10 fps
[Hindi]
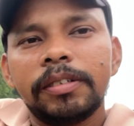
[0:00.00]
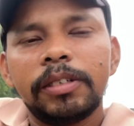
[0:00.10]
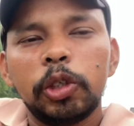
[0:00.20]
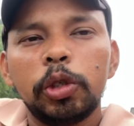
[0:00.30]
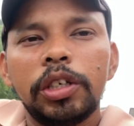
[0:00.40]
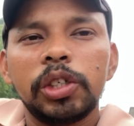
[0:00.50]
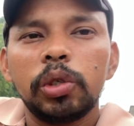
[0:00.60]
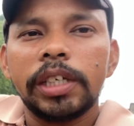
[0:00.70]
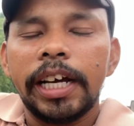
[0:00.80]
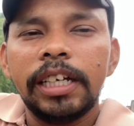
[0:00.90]
दो दिनों से
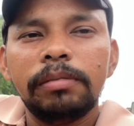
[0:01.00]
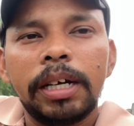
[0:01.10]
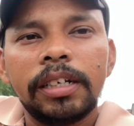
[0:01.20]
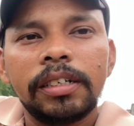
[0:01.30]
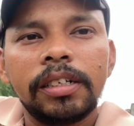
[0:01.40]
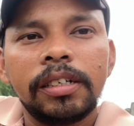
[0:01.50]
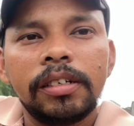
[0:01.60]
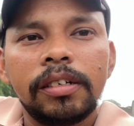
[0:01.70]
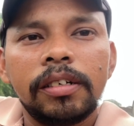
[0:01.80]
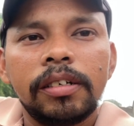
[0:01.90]
कुछ खा ही नहीं पा
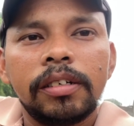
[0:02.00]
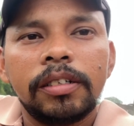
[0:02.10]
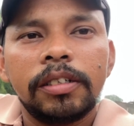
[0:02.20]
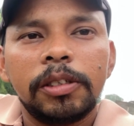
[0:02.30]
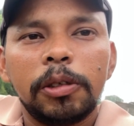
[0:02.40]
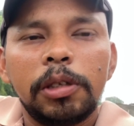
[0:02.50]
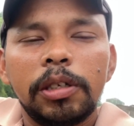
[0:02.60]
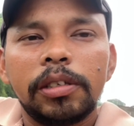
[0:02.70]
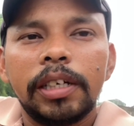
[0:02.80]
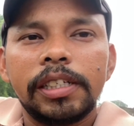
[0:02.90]
रहे दो दिनों
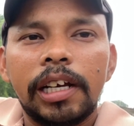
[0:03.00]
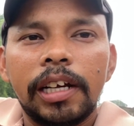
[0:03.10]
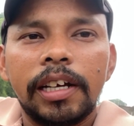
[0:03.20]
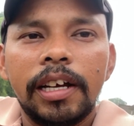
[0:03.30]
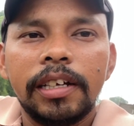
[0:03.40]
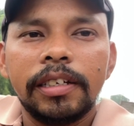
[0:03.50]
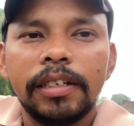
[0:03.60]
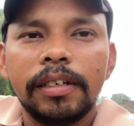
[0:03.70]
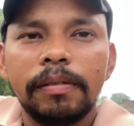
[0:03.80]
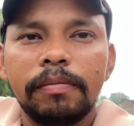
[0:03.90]
से ऐसा लग रहा है कि
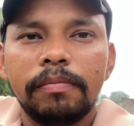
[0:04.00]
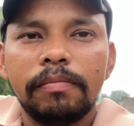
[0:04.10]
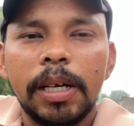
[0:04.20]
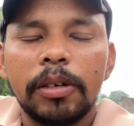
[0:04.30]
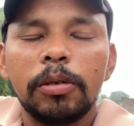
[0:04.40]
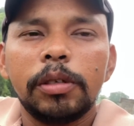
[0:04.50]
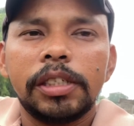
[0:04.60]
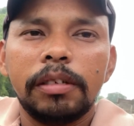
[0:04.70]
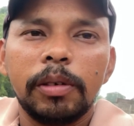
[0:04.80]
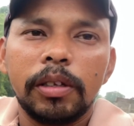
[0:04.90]
मेरे को खुद
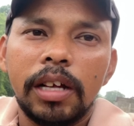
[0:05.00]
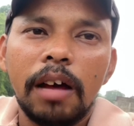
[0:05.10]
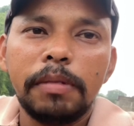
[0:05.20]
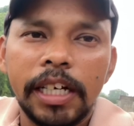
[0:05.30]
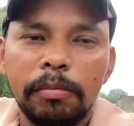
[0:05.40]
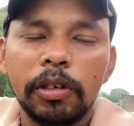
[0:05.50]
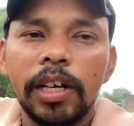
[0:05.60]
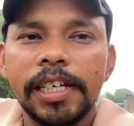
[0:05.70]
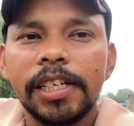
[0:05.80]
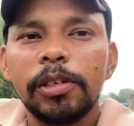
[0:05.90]
से मतलब अभी जाकर मेरे को
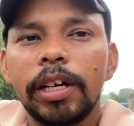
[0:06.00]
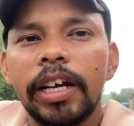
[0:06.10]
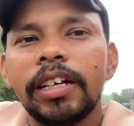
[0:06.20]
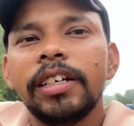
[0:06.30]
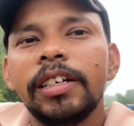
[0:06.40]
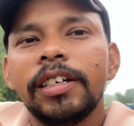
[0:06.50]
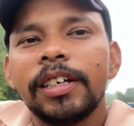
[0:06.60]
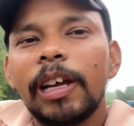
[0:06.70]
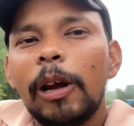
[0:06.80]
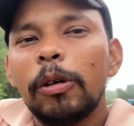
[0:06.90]
एहसास हो रहा है
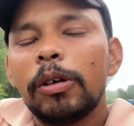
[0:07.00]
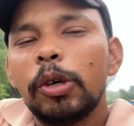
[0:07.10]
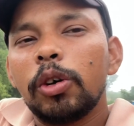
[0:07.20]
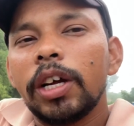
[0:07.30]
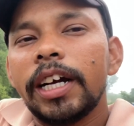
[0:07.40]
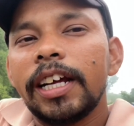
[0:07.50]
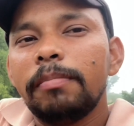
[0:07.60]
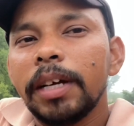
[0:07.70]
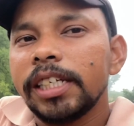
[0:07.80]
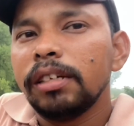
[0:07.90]
कि लोग कोरोना के टाइम
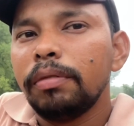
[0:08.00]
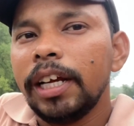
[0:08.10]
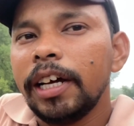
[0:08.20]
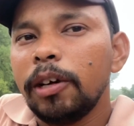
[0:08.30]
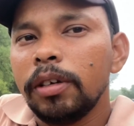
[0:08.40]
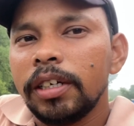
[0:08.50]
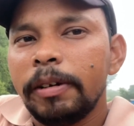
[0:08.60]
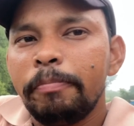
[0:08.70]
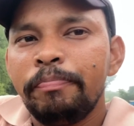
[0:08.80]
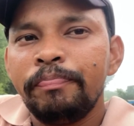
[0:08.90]
में कैसा फील कर रहे होंगे
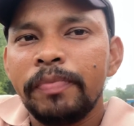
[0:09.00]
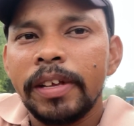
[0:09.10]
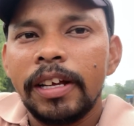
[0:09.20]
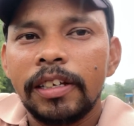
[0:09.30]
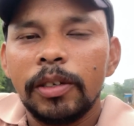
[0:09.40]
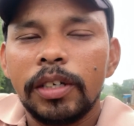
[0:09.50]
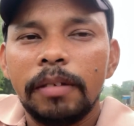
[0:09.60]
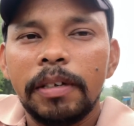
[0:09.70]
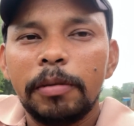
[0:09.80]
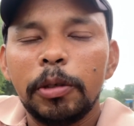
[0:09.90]
क्योंकि
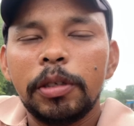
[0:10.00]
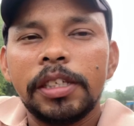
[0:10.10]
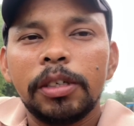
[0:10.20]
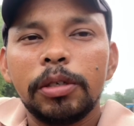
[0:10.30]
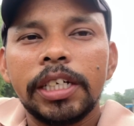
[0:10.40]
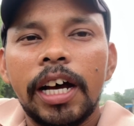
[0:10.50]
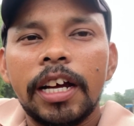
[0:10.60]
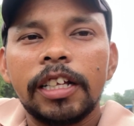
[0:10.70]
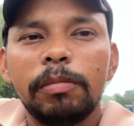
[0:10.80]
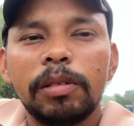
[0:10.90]
अभी हम दो दिन से कुछ खा
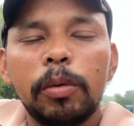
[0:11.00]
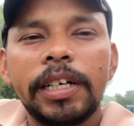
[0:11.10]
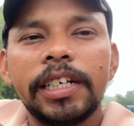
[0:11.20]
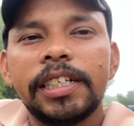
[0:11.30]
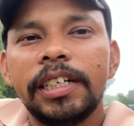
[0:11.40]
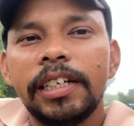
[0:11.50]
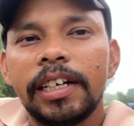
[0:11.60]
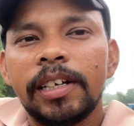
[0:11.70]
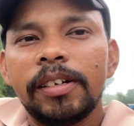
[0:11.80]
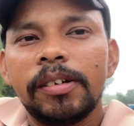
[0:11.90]
रहे तो मेरे मुँह में टेस्ट ही नहीं आ
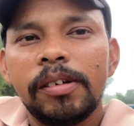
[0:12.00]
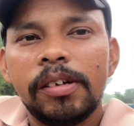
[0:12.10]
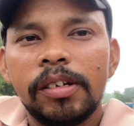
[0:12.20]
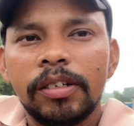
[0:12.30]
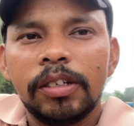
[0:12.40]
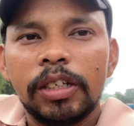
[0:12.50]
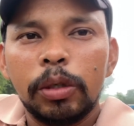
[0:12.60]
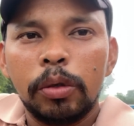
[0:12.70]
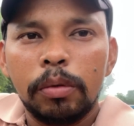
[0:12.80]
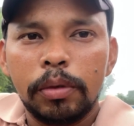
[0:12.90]
रहा है तो
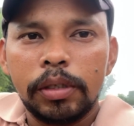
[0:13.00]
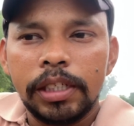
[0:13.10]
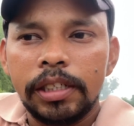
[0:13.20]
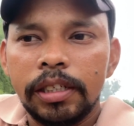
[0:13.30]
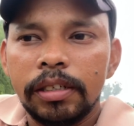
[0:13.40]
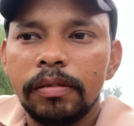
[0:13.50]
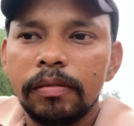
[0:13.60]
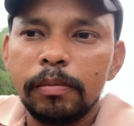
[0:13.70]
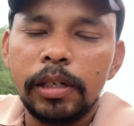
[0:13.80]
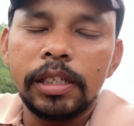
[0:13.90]
वो चीज़
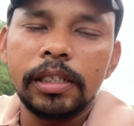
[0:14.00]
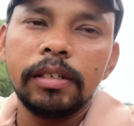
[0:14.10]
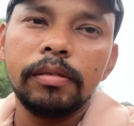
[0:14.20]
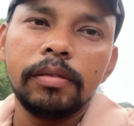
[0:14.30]
बोलने से